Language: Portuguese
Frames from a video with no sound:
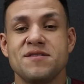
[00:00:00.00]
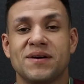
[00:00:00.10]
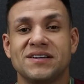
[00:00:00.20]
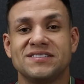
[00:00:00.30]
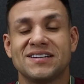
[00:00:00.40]

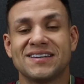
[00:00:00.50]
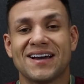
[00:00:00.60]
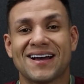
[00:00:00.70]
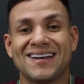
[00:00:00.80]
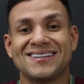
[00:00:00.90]
Imagina que
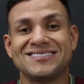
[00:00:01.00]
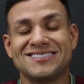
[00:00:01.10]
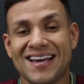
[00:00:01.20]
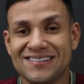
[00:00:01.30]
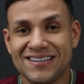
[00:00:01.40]
a cada
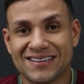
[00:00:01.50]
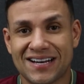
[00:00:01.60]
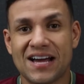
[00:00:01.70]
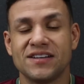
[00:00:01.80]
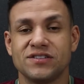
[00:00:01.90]
sete
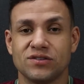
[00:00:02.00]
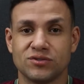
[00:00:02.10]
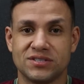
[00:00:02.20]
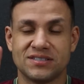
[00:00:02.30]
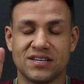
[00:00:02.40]
entradas
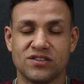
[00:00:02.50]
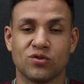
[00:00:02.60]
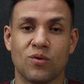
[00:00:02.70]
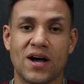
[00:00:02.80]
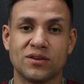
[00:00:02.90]
você acerte
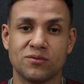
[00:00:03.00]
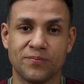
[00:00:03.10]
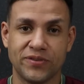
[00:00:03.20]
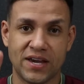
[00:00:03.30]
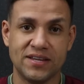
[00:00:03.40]
4
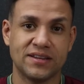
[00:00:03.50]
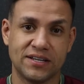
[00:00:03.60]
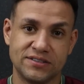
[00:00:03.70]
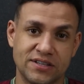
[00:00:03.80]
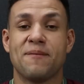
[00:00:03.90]
e R3.